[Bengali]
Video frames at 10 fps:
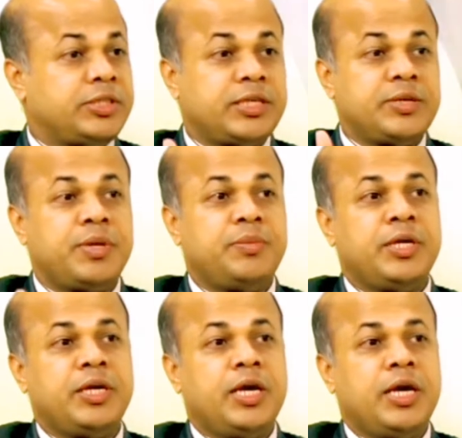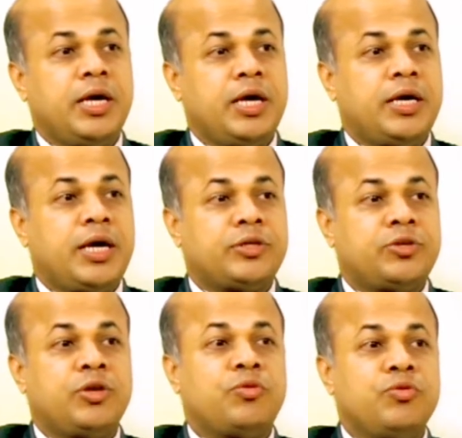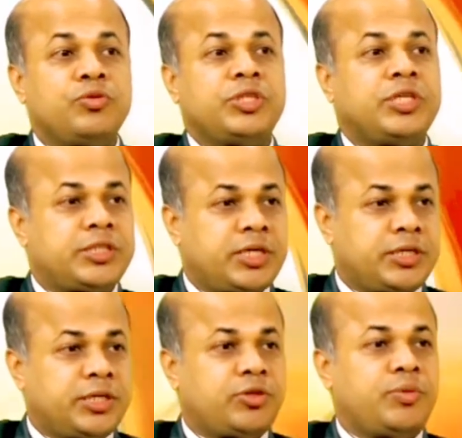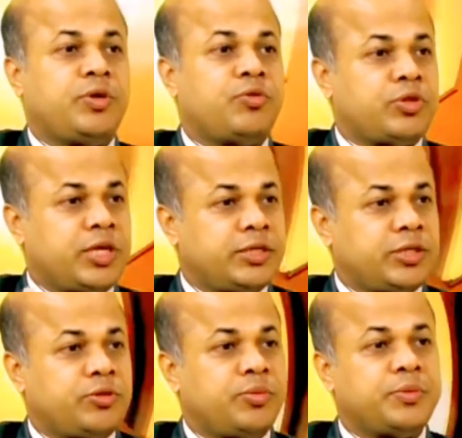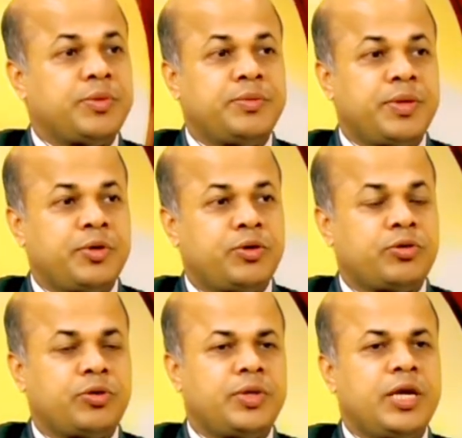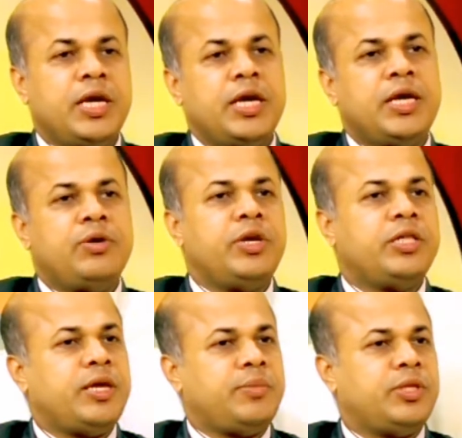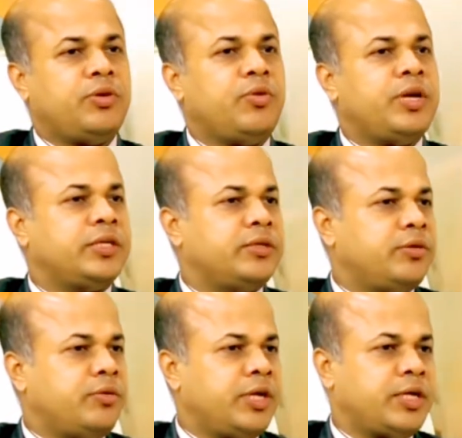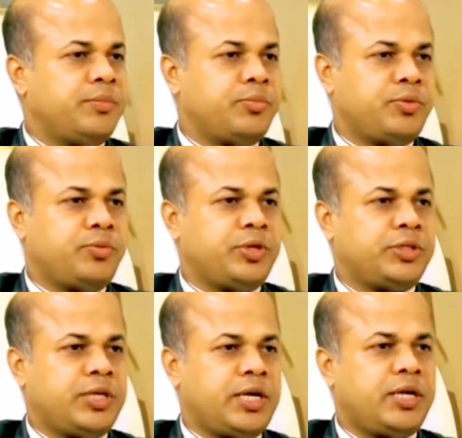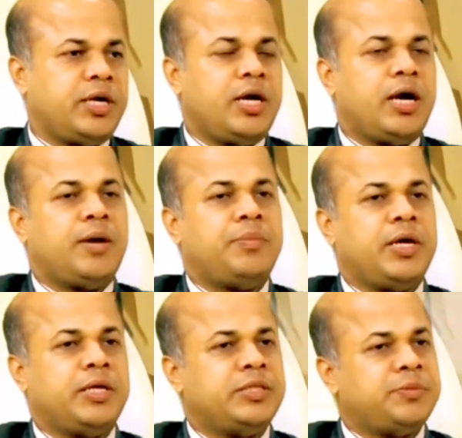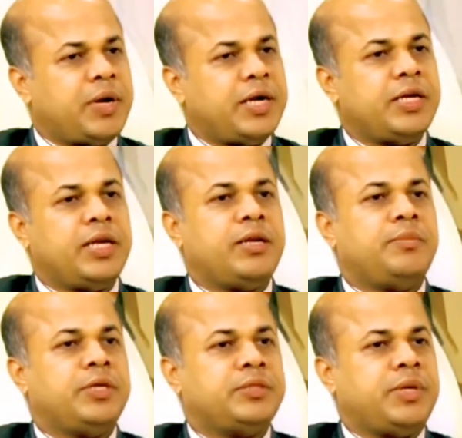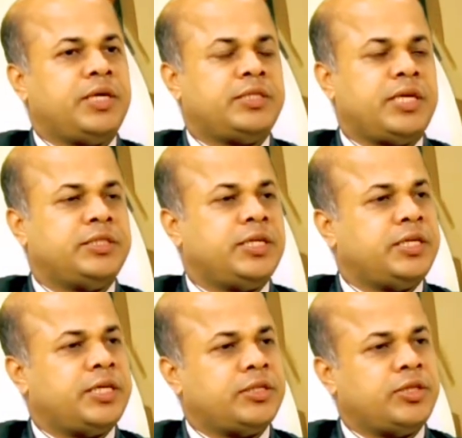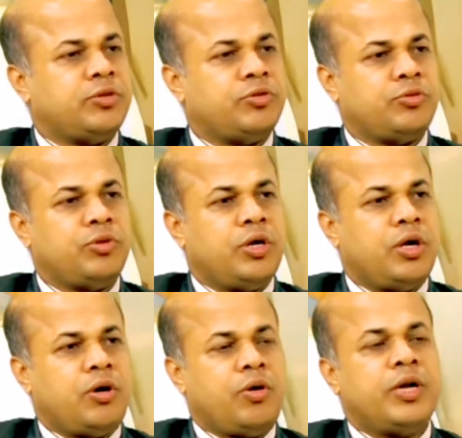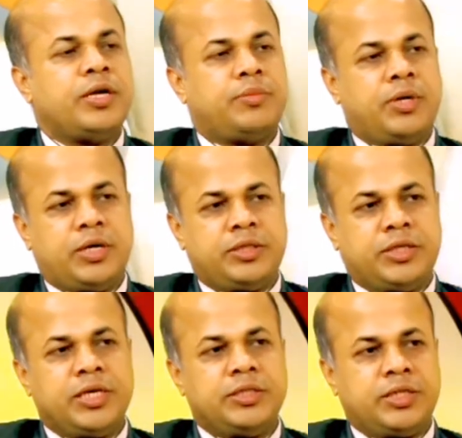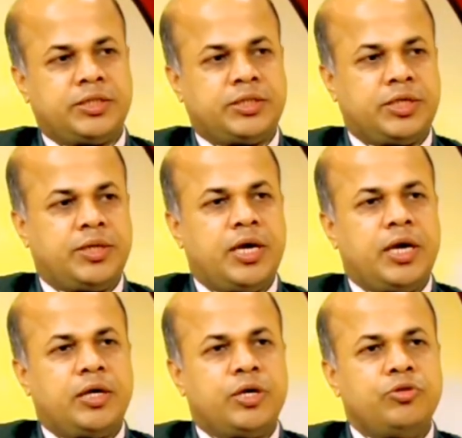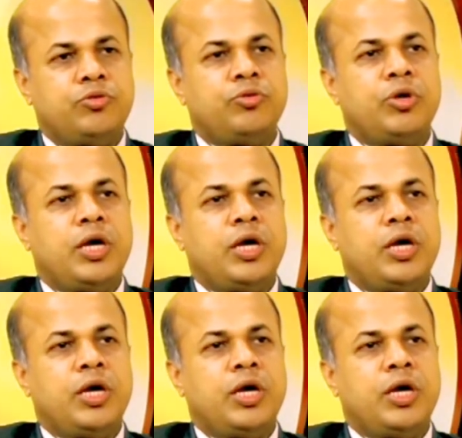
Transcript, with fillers: যে কীভাবে আসলে কোন চিকিৎসায় যেতে হবে কোথায় যেতে হবে কীভাবে করতে হবে এগুলাতে আমাদের অনেক অনেক ইম্প্রুভ হয়েছে আর আপনার স্পাইনাল বা সার্জারির ক্ষেত্রে কিন্তু অনেক চেঞ্জ আসছে কিন্তু